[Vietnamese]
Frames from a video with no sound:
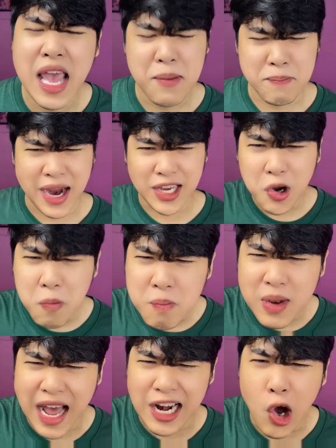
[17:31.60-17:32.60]
Mày đúng
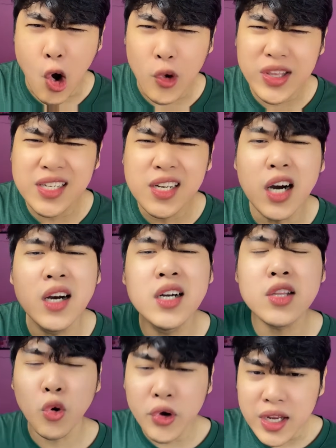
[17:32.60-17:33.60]
là đồ cái thứ
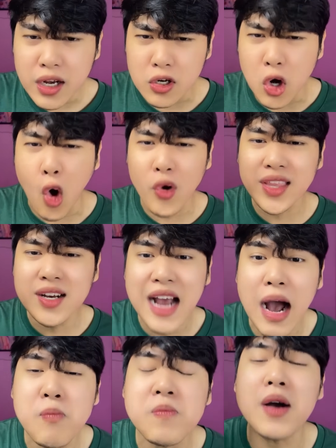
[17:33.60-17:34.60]
hư thúi, đồ cái thứ
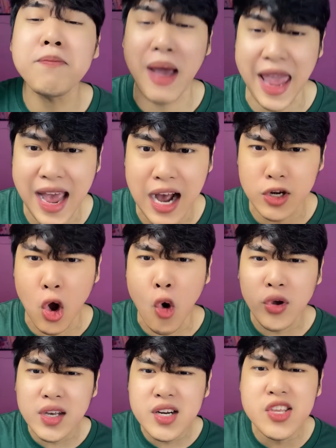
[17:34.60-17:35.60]
không có mẹ, đồ
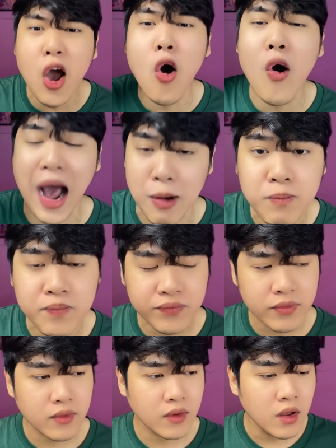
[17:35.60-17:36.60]
cái thứ vô học.
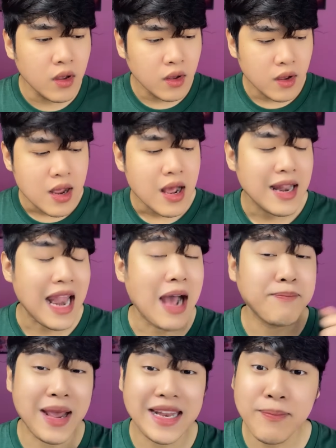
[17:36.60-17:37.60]
Là
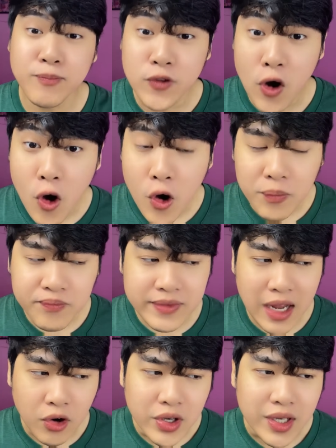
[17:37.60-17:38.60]
mẹ Năm Rô
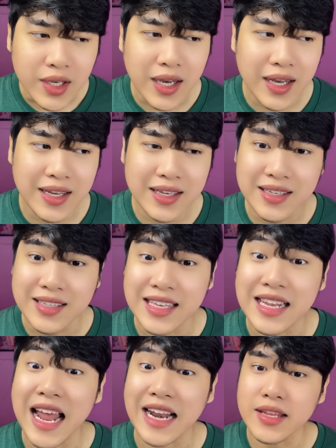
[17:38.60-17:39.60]
nói
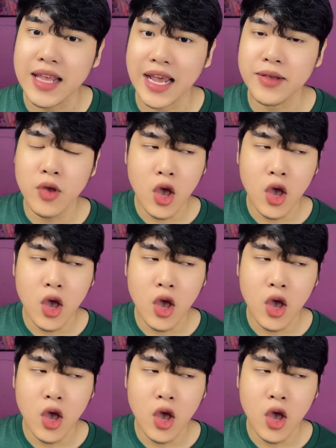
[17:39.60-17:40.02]
chị Lành như vậy.